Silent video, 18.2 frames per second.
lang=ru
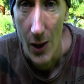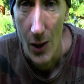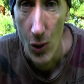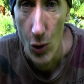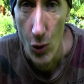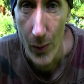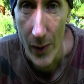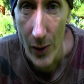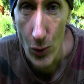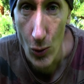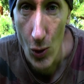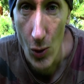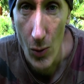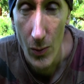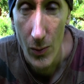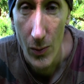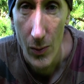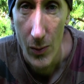Но
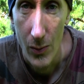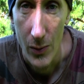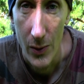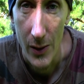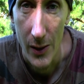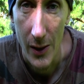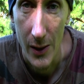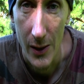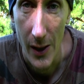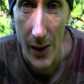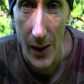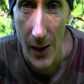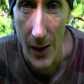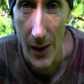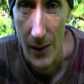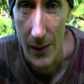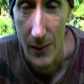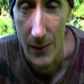потом,
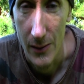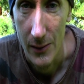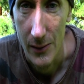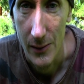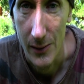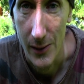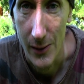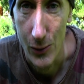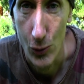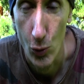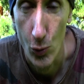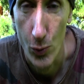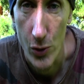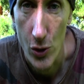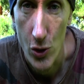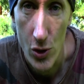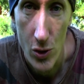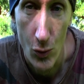благодаря
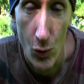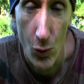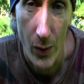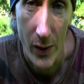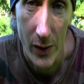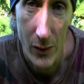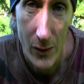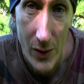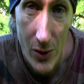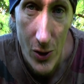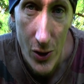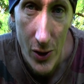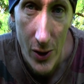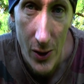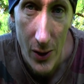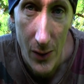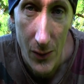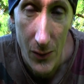заступничеству
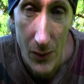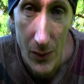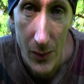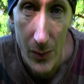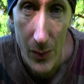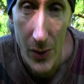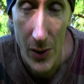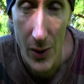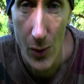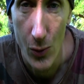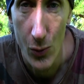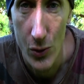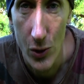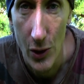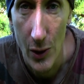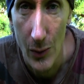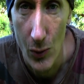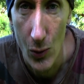подвижников перед
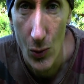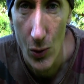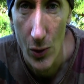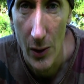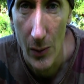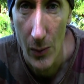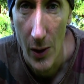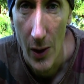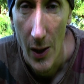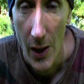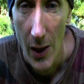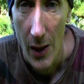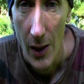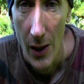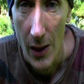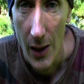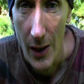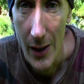людским родом,
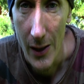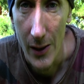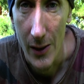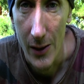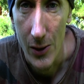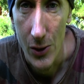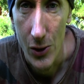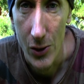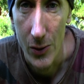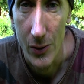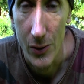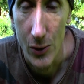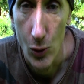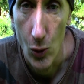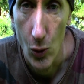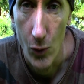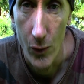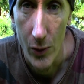Ганга решила
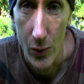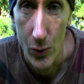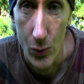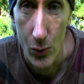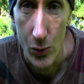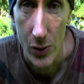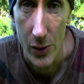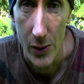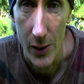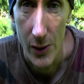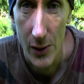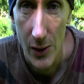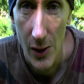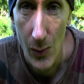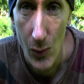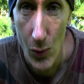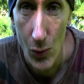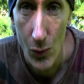снова вернуться на
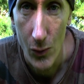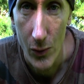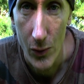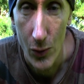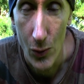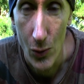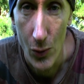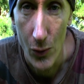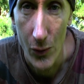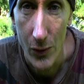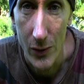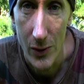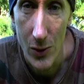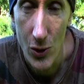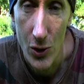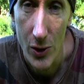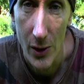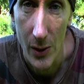землю в ее
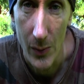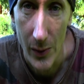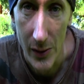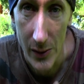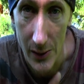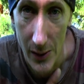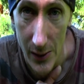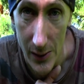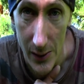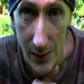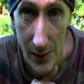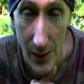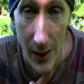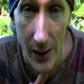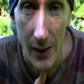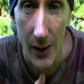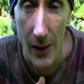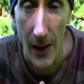физической ипостаси,
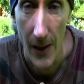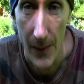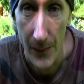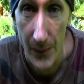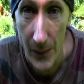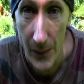как река.